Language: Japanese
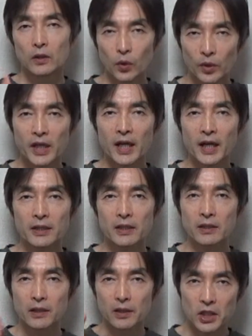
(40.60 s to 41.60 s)
とりあえ
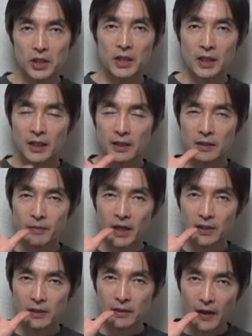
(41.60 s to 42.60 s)
ず7月
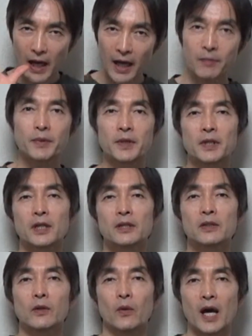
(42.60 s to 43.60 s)
末の IP
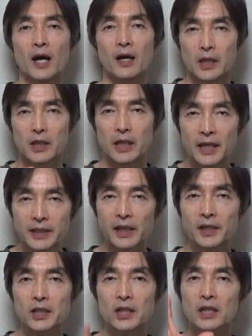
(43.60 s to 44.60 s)
テストは優
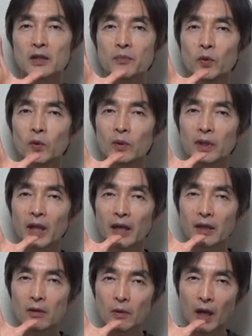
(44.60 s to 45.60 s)
しい問
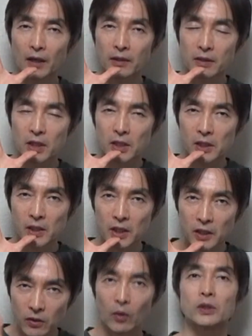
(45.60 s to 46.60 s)
題を確実
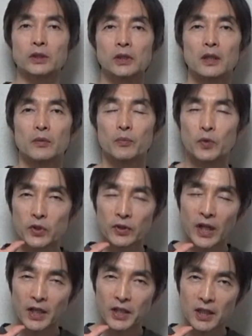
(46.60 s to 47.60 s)
に取る
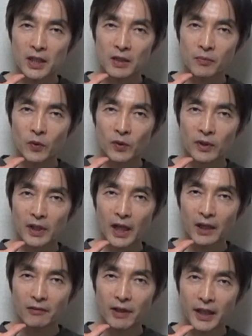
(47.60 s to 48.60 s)
難しい問
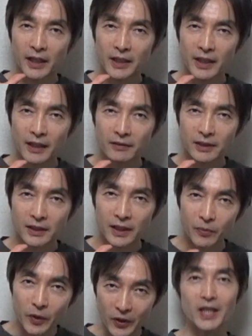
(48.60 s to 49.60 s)
題はできなくて
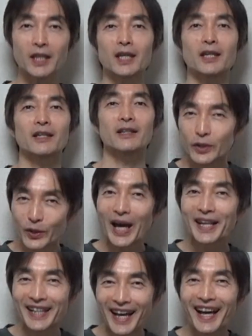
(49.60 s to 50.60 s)
もいいぐら
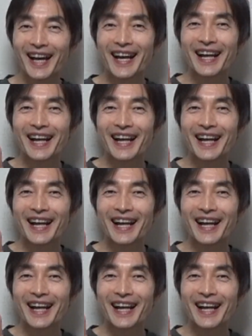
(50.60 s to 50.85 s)
いな